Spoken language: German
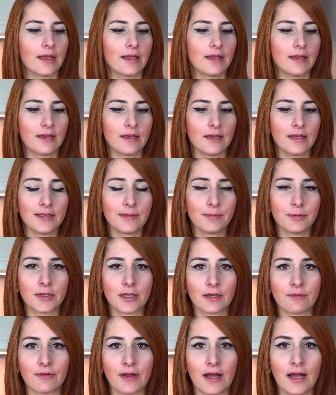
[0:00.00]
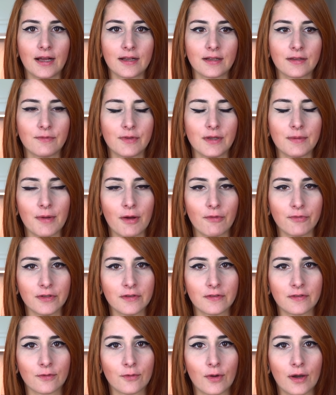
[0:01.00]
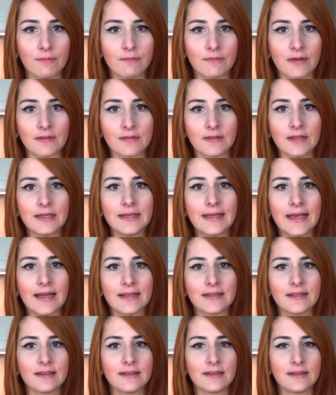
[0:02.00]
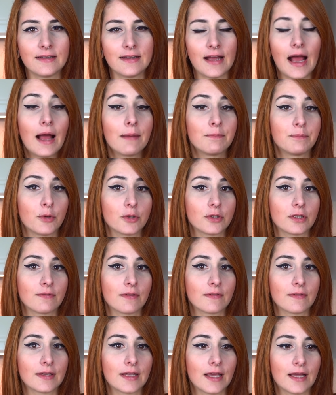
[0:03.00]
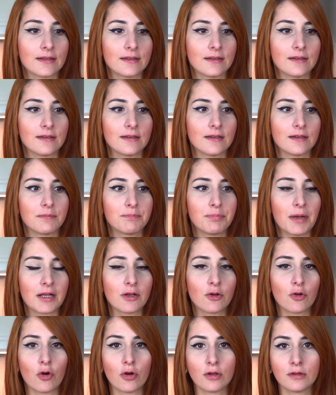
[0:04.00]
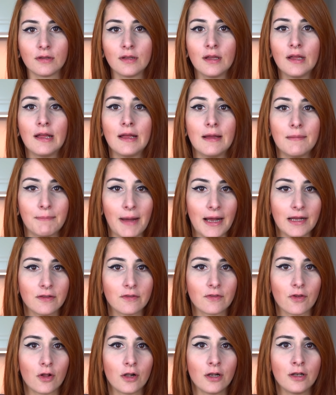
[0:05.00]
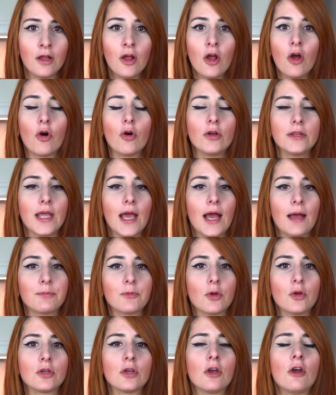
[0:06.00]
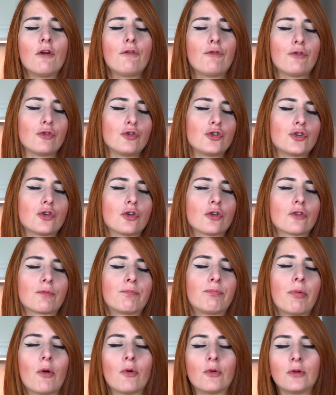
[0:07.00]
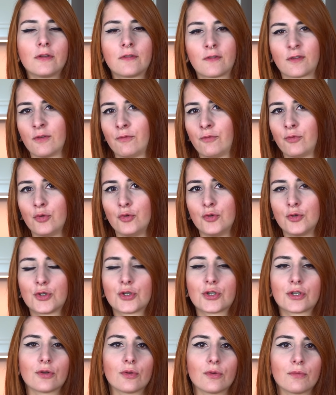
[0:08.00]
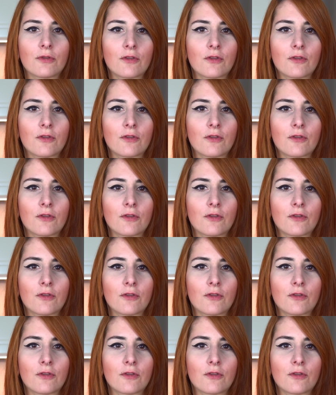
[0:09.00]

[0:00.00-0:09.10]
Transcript: äh, ich habe euch ja gefragt, wie immer auf Instagram, was ihr gerne äh, haben möchtet, was ihr gerne äh, backen, kochen, machen sollen. Und ihr habt euch Frühstücksbowls gewünscht.